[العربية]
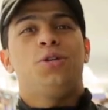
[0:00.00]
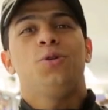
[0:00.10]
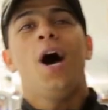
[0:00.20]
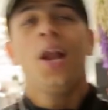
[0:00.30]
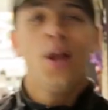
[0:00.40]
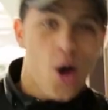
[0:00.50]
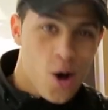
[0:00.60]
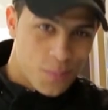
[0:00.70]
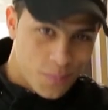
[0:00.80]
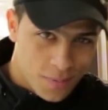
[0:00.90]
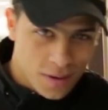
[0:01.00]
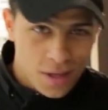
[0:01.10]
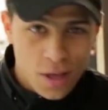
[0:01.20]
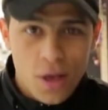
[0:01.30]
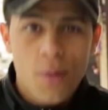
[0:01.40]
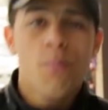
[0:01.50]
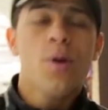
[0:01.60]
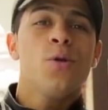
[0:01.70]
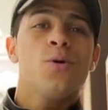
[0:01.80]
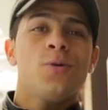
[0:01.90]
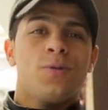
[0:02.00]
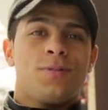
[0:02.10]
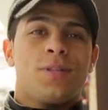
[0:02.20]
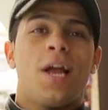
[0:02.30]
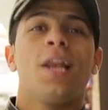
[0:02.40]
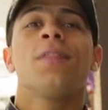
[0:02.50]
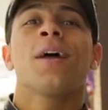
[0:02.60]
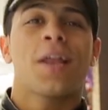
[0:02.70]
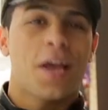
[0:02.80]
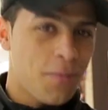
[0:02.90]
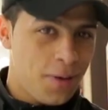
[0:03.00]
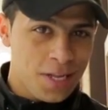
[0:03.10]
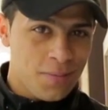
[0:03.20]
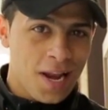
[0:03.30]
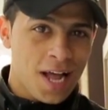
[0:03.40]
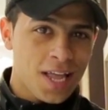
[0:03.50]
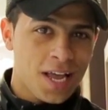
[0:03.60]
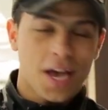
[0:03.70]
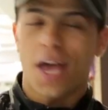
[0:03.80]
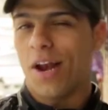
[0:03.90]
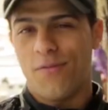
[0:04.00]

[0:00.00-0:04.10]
سؤال اليوم منو اللي يذكرك بعيد ميلادك غير